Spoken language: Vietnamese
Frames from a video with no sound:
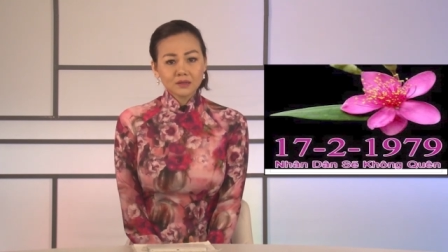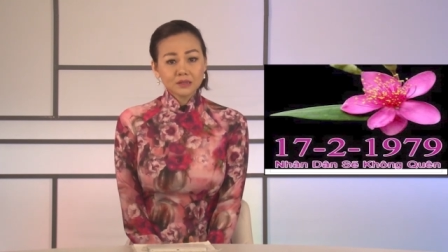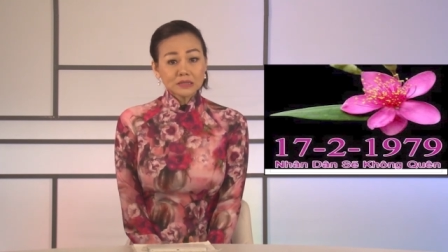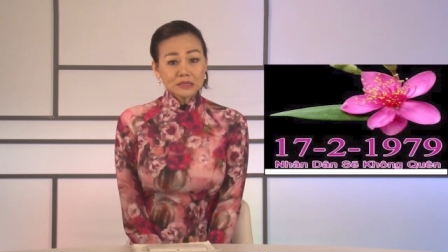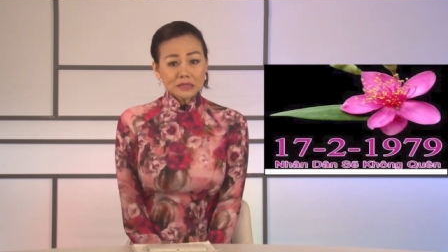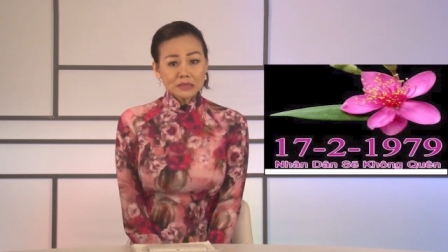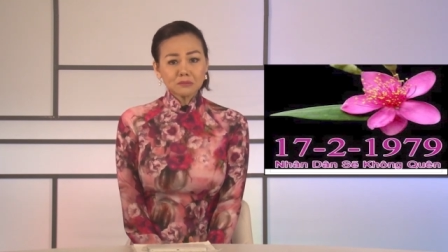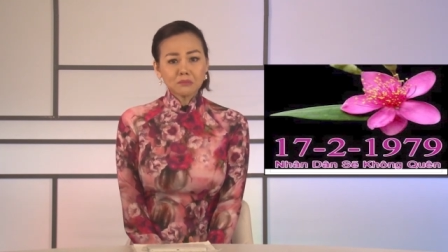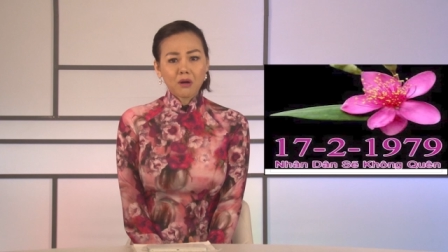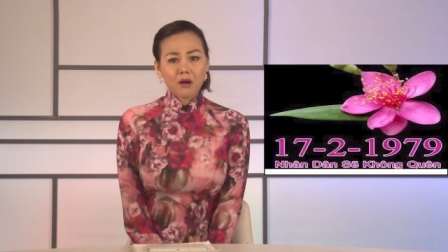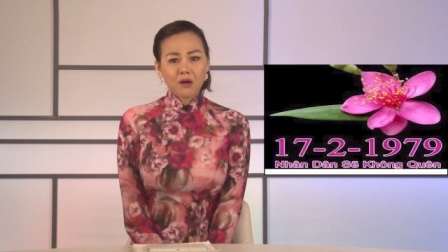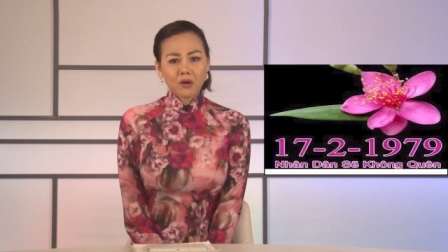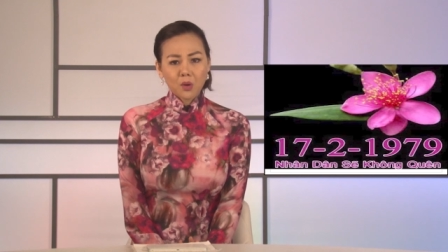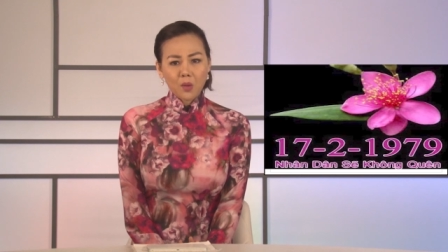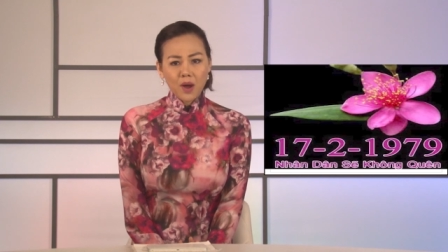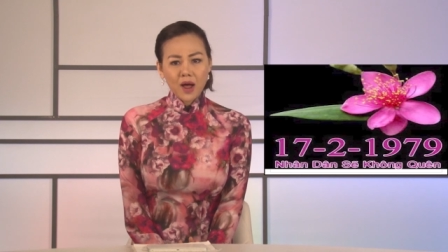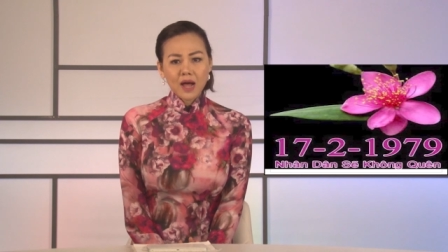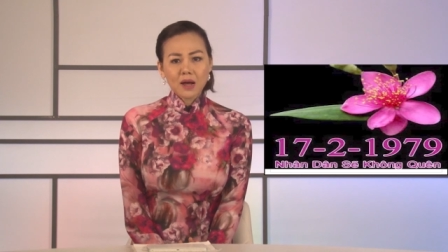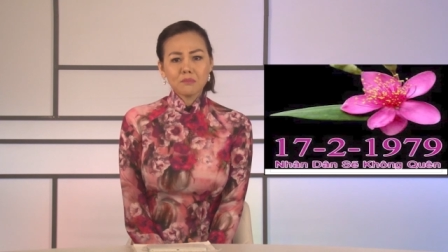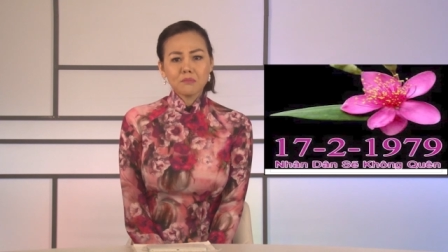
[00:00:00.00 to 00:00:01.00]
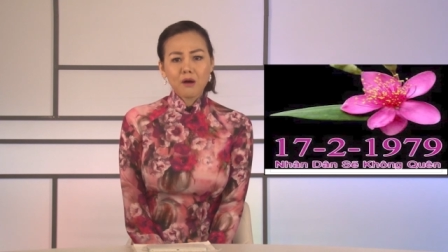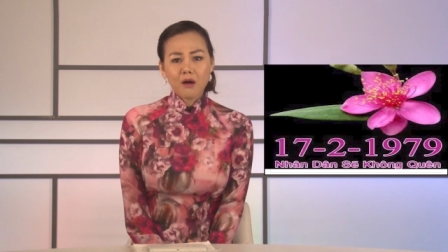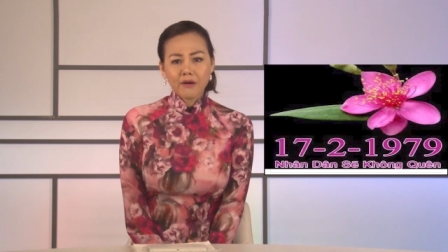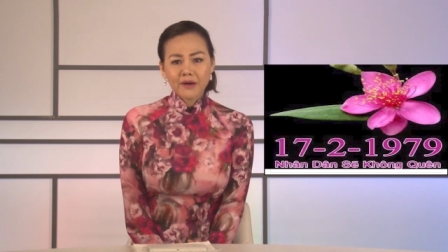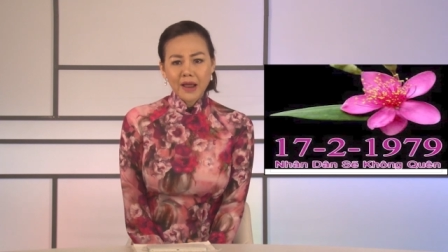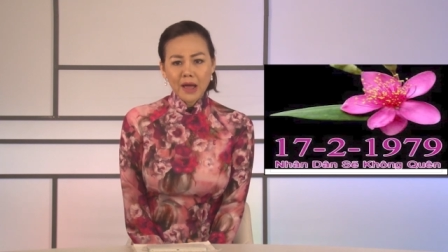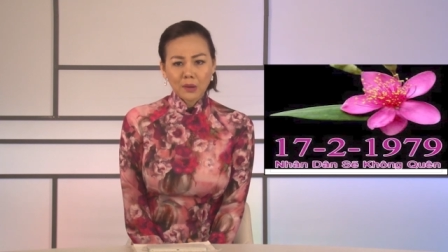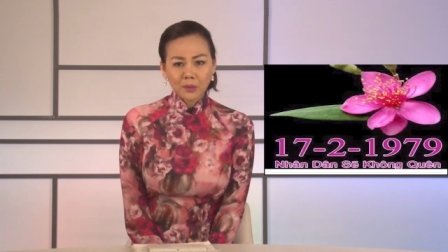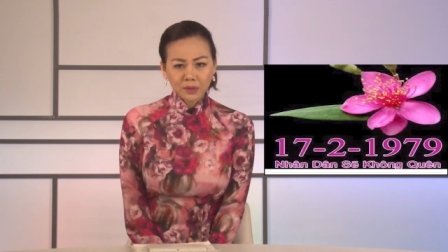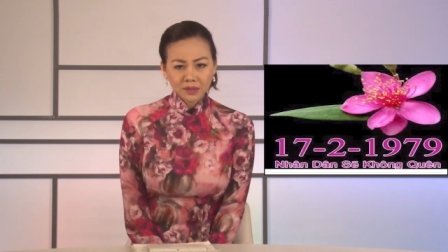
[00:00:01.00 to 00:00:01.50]
Thương bỏ quá bỏ
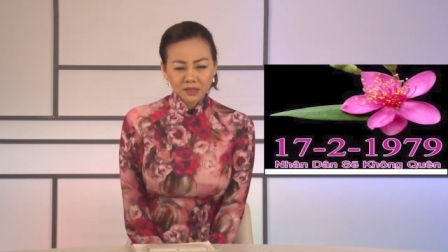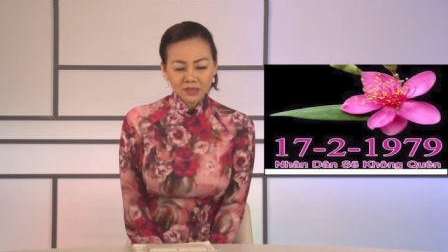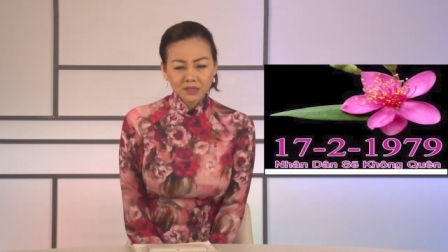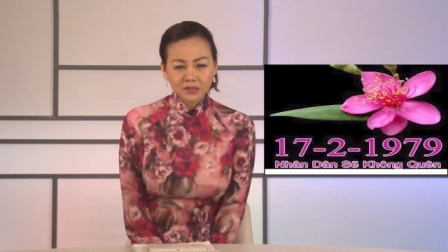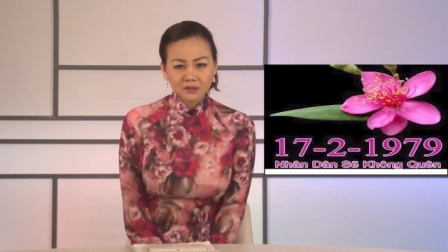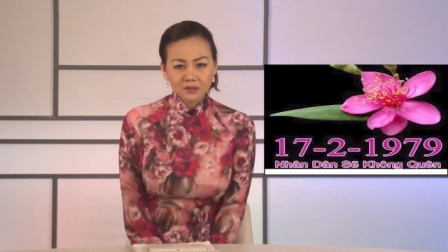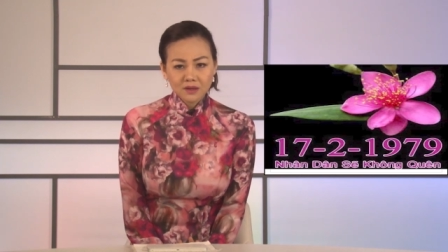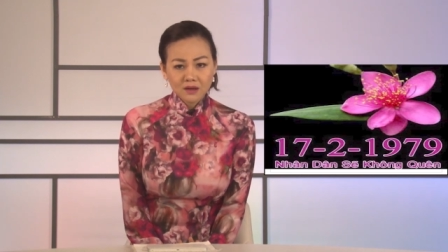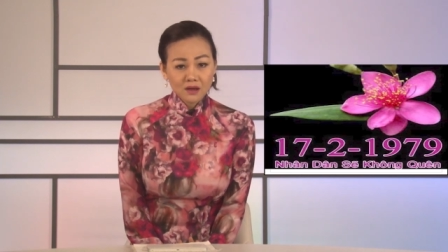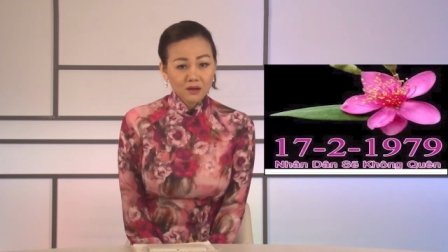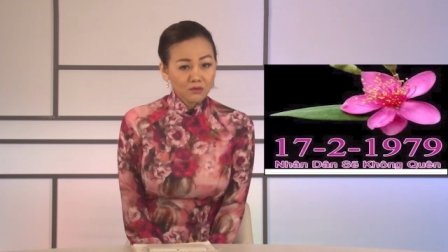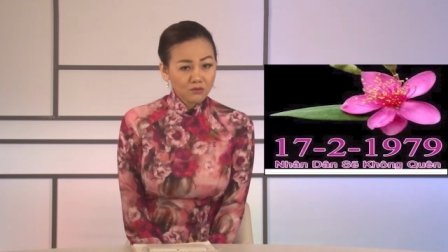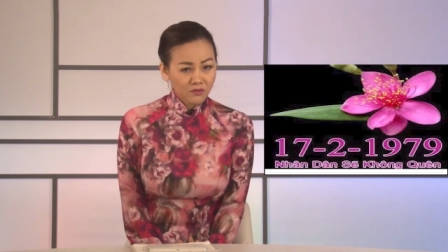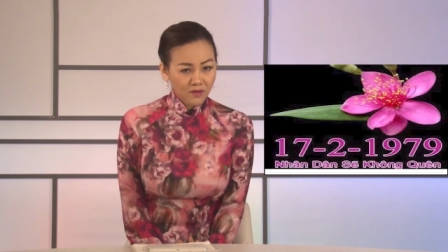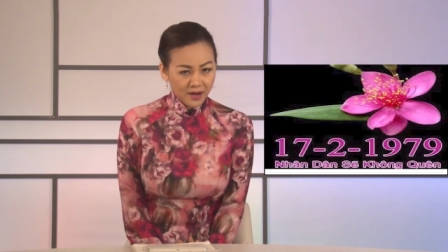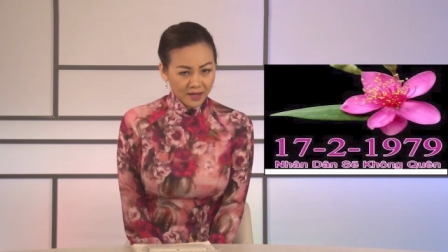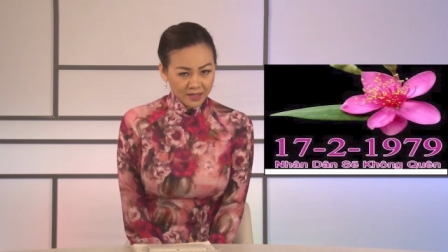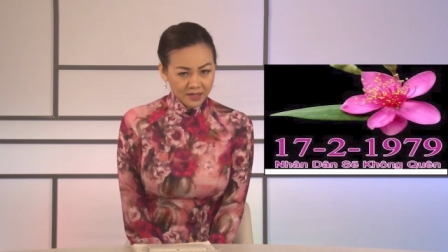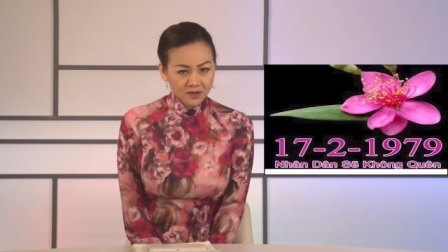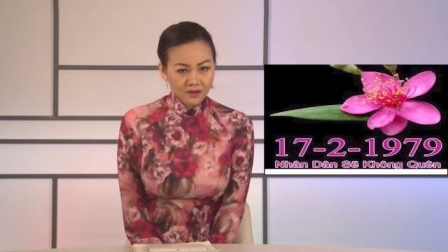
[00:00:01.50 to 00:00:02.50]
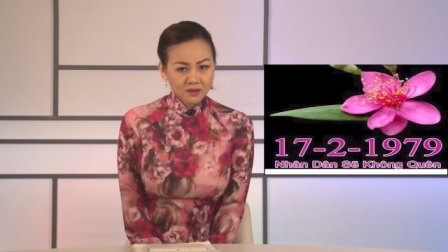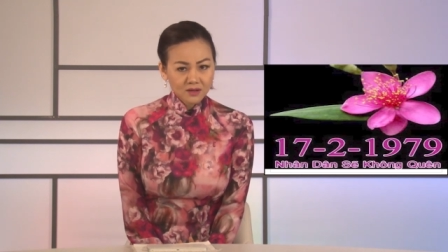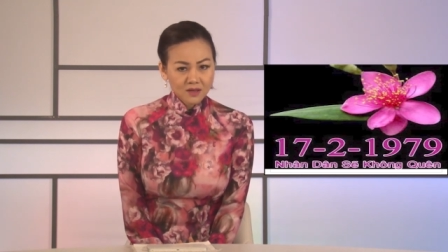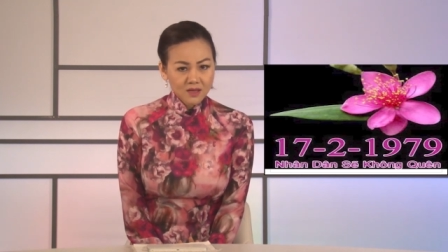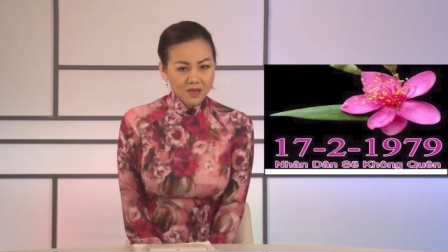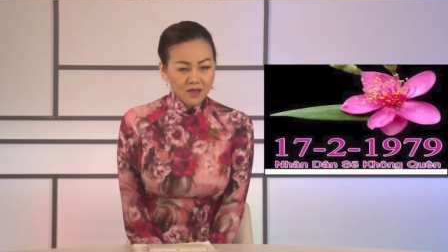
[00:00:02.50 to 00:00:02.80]
đào ơi. Vậy đó,